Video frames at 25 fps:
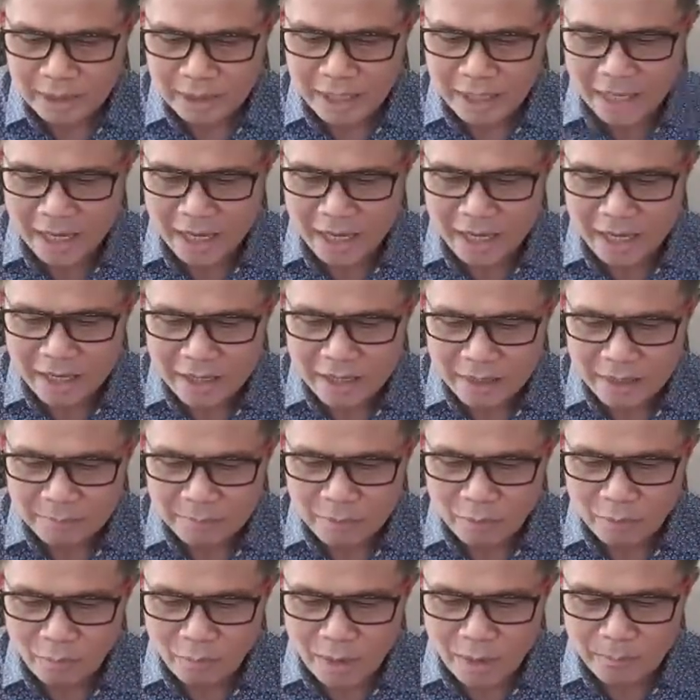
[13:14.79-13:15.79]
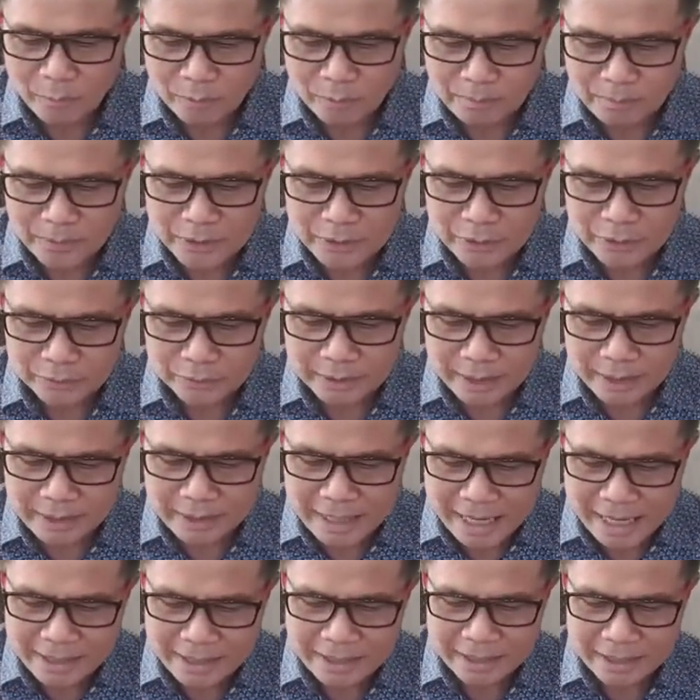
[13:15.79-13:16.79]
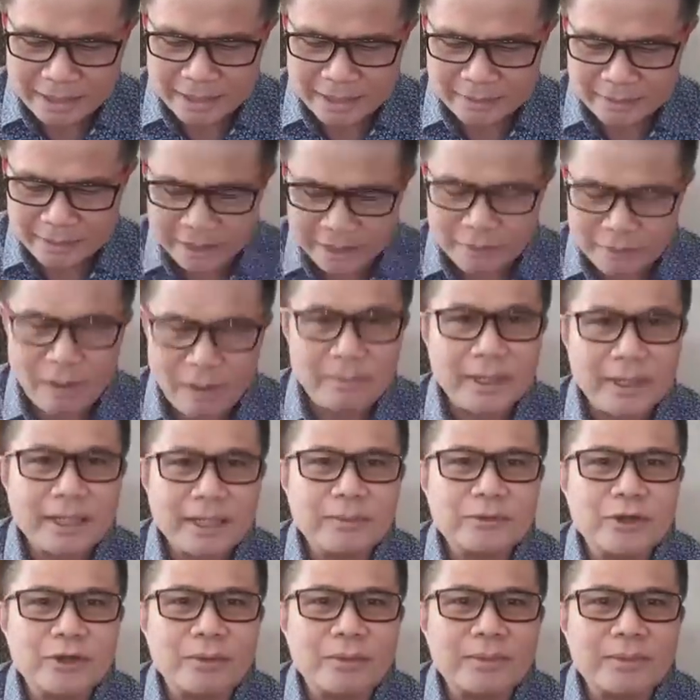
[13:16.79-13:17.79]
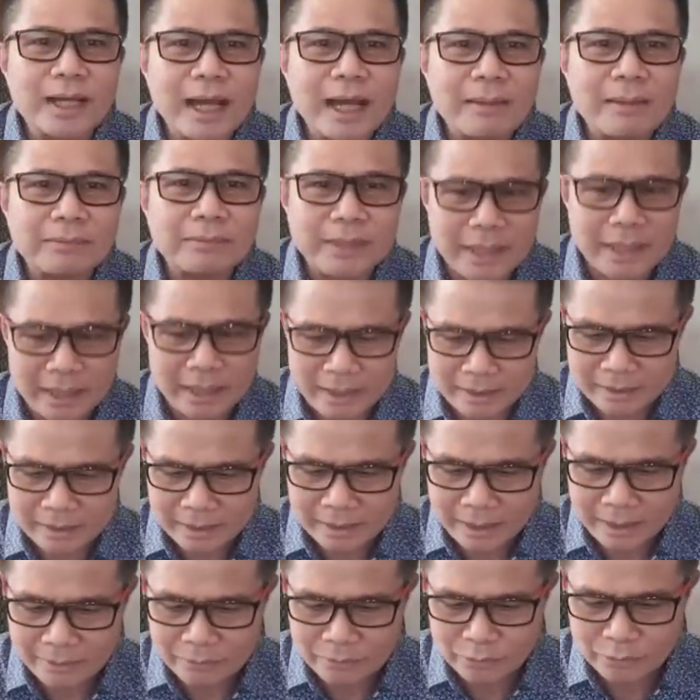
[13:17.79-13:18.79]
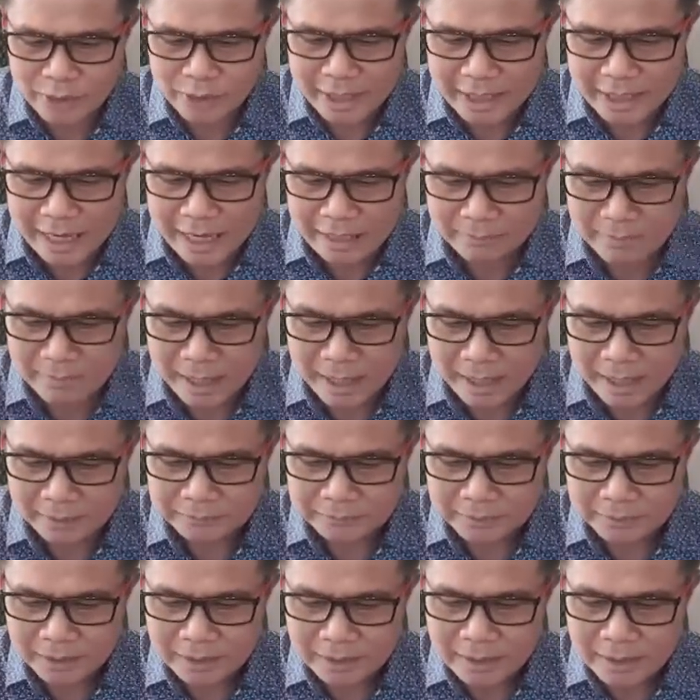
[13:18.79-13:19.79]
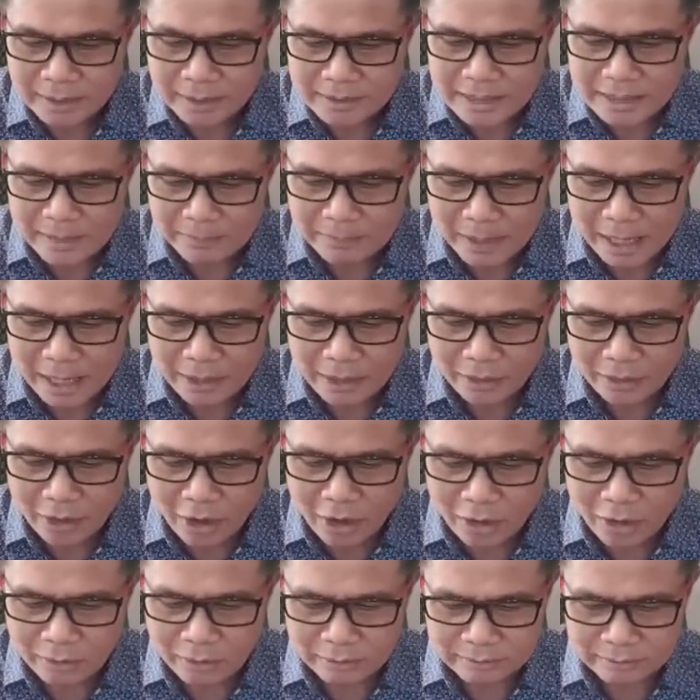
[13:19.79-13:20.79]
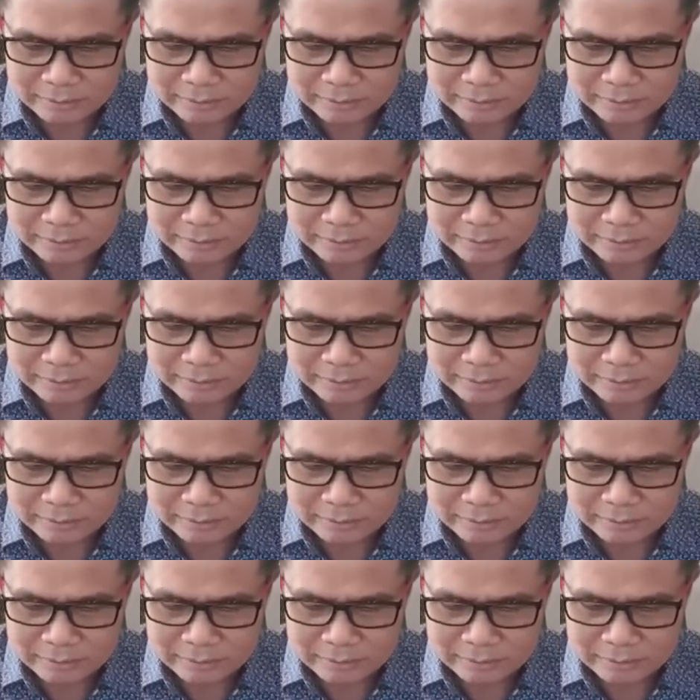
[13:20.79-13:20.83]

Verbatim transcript: นะบอกว่าผลประโยชน์ทั้งนั้นอันนี้นี่ความเห็นท่านผู้ชมนะครับที่เข้าดูรายการมาสับขาหลอก